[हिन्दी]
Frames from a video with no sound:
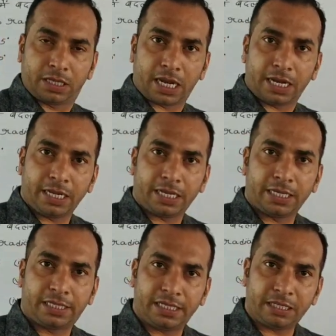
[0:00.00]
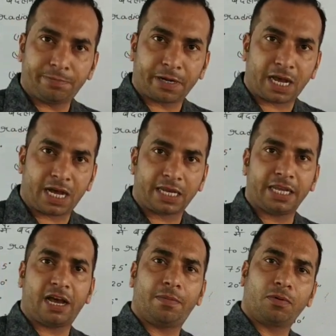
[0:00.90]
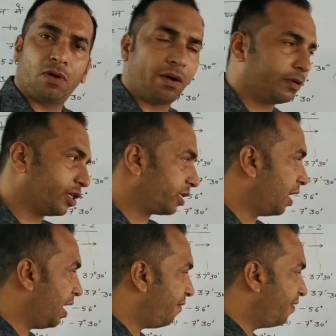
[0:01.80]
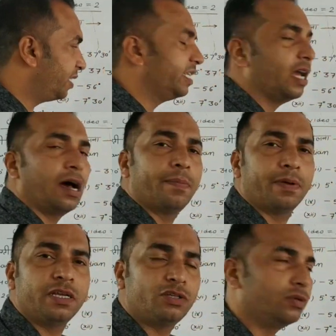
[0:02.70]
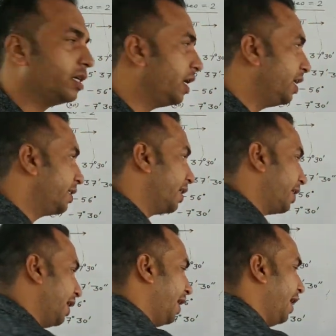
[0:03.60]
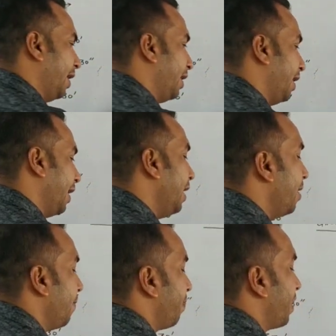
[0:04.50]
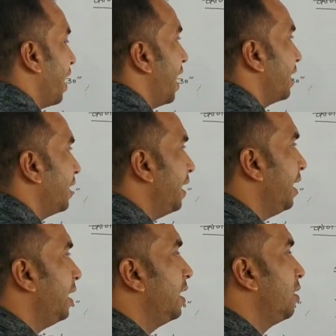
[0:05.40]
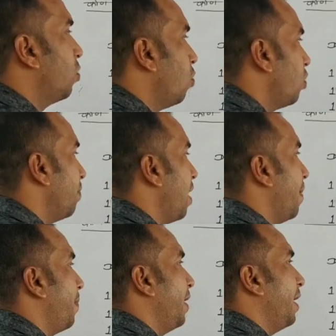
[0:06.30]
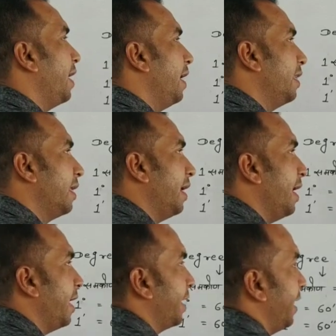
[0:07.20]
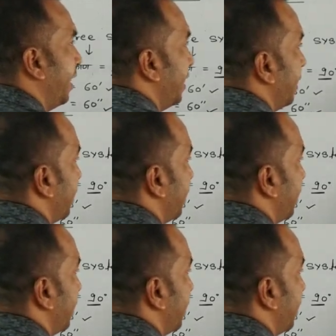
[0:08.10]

यानी कि जिस प्रकार की आपको आवश्यकता है वैसी आप यूनिट ले सकते हैं ठीक है ना ऐसे ही कोण मापने के अंदर एक रेडियन